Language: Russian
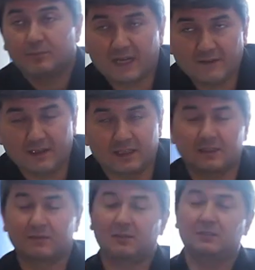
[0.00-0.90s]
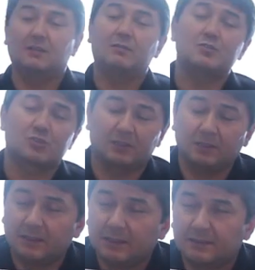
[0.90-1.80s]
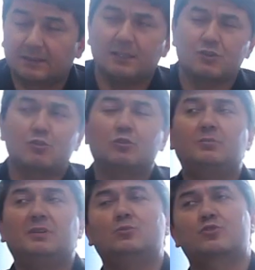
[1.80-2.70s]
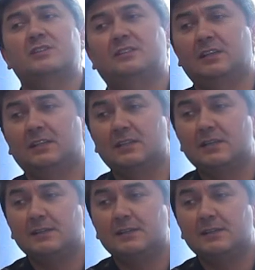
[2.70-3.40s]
Правильно, Даврон. Даврон Джон, знаешь, что тебе нужно делать?